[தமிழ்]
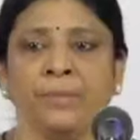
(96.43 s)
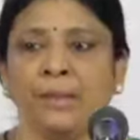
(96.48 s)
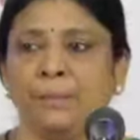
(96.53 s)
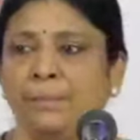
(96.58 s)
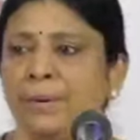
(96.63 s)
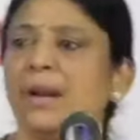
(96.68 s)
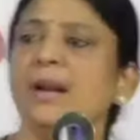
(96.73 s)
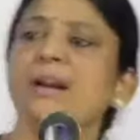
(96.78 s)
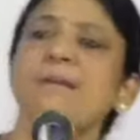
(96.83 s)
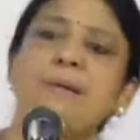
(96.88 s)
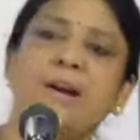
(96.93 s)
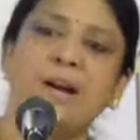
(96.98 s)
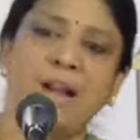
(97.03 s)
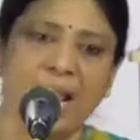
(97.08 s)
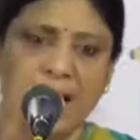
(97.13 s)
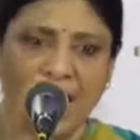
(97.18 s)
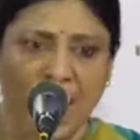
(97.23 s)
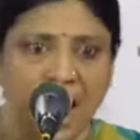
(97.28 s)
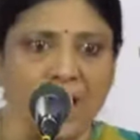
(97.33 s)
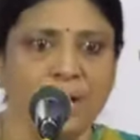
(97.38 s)
இப்போ ரெண்டு மணி
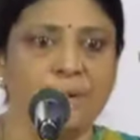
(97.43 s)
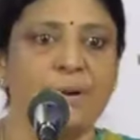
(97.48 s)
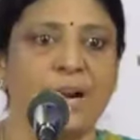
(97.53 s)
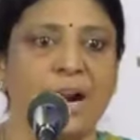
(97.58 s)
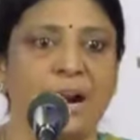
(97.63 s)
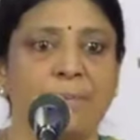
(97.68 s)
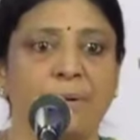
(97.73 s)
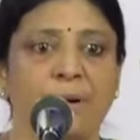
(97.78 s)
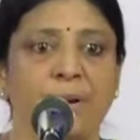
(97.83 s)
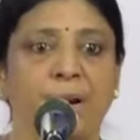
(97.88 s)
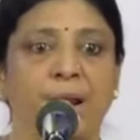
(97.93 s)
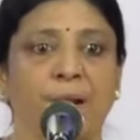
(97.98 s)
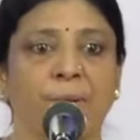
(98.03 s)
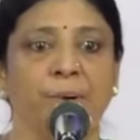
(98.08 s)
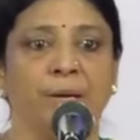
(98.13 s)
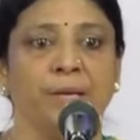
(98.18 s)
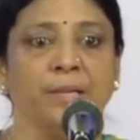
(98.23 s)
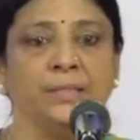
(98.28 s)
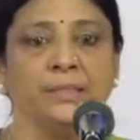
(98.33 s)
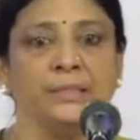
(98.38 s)
நேரம் ஆகும் கிளம்பணும்னா
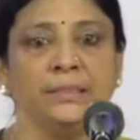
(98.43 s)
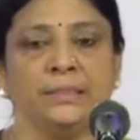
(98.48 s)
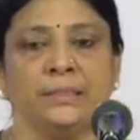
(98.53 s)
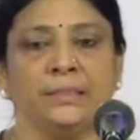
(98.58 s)
கூட